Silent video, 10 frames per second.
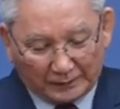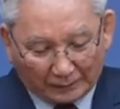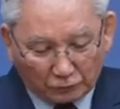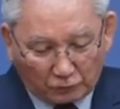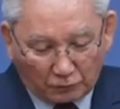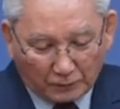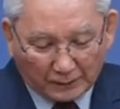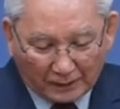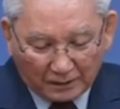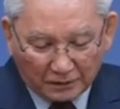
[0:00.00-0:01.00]
낮고
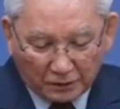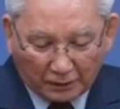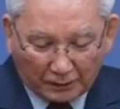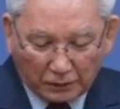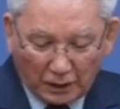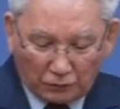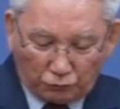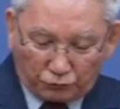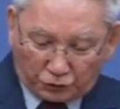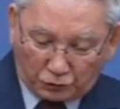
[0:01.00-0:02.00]
가장 천한
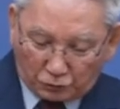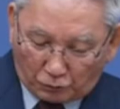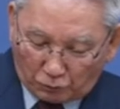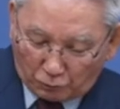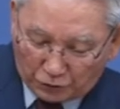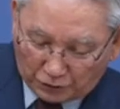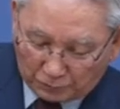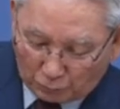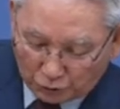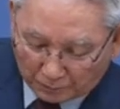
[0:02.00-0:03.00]
육신으로
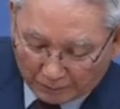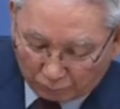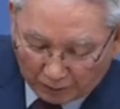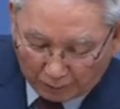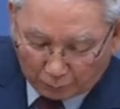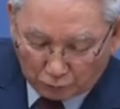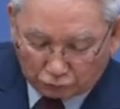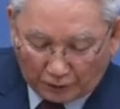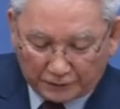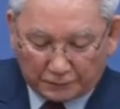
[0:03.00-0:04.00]
오시는 모습을 우리가 볼
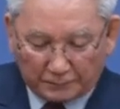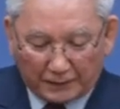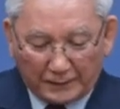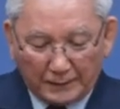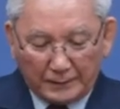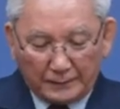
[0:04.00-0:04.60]
수가 있습니다.